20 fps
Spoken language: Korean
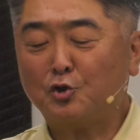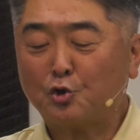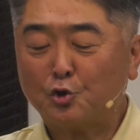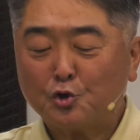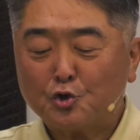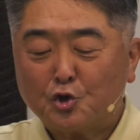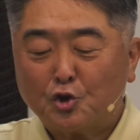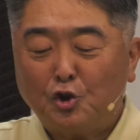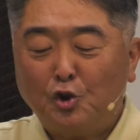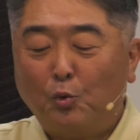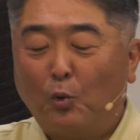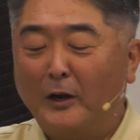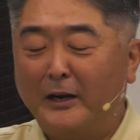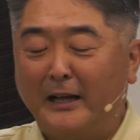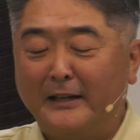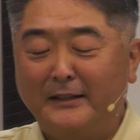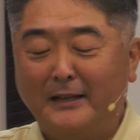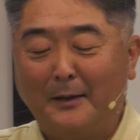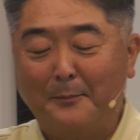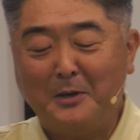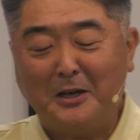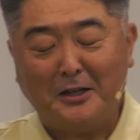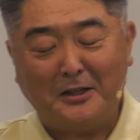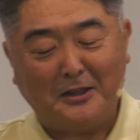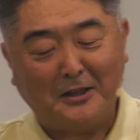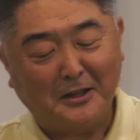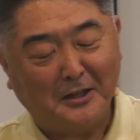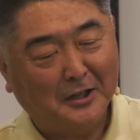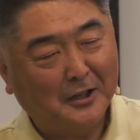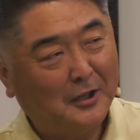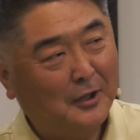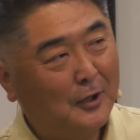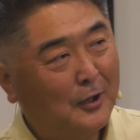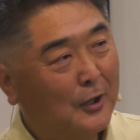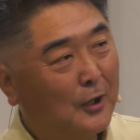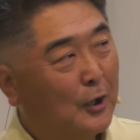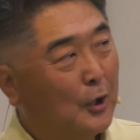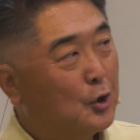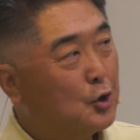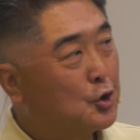추수를 원한다면
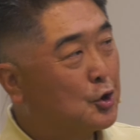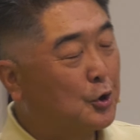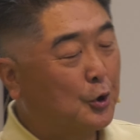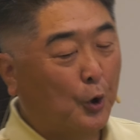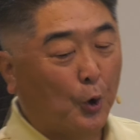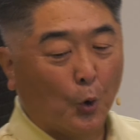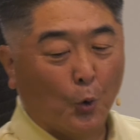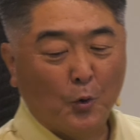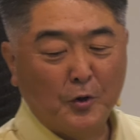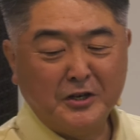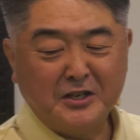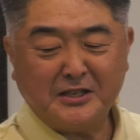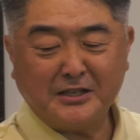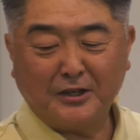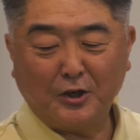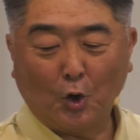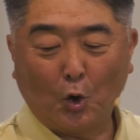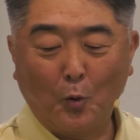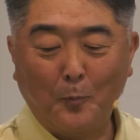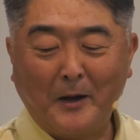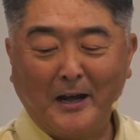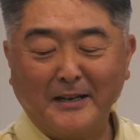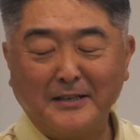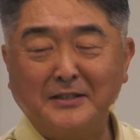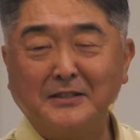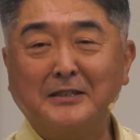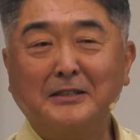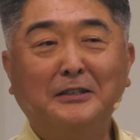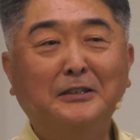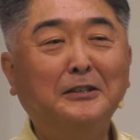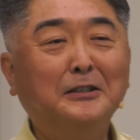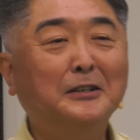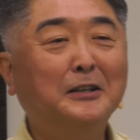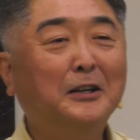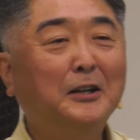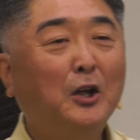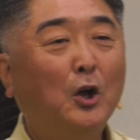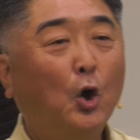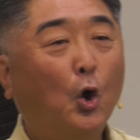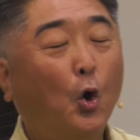좋은 씨를 올바른 씨를
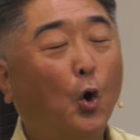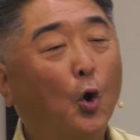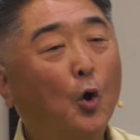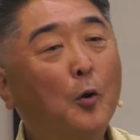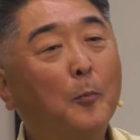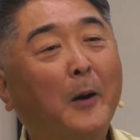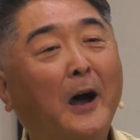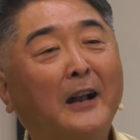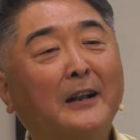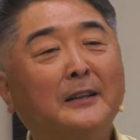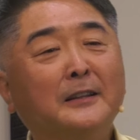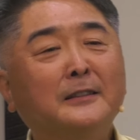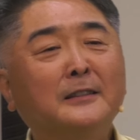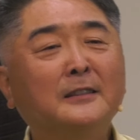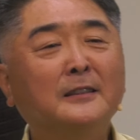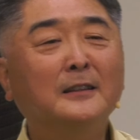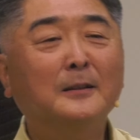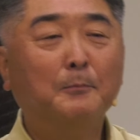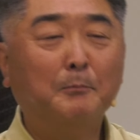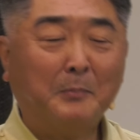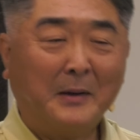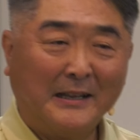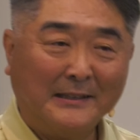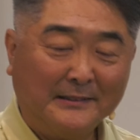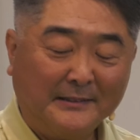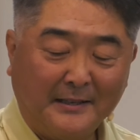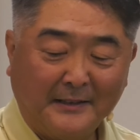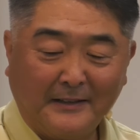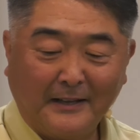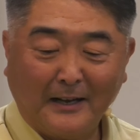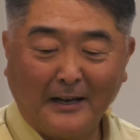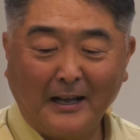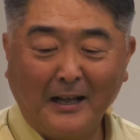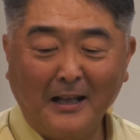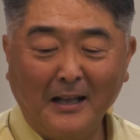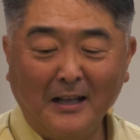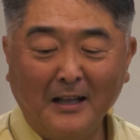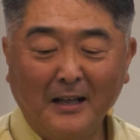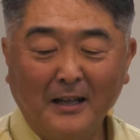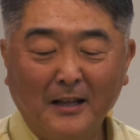올바른
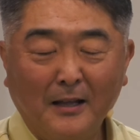밭에다가